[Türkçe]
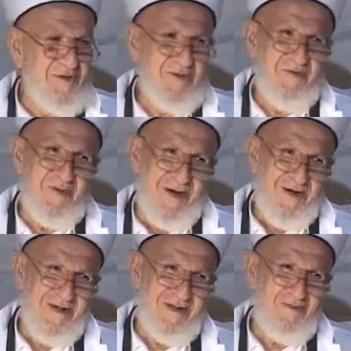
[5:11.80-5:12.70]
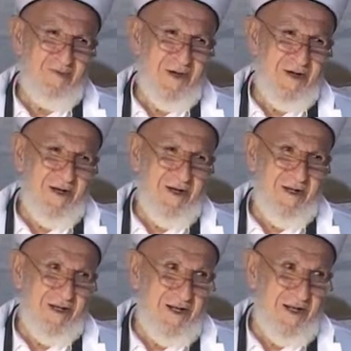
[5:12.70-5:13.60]
diyor ben gittim
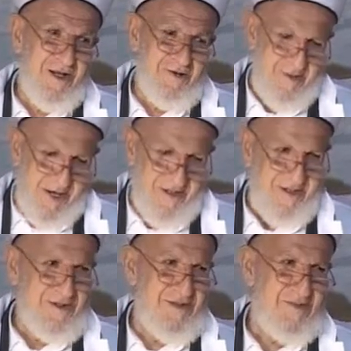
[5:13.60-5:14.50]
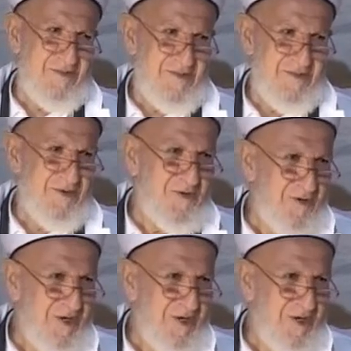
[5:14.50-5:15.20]
meyhaneye genel eve ben gittim. O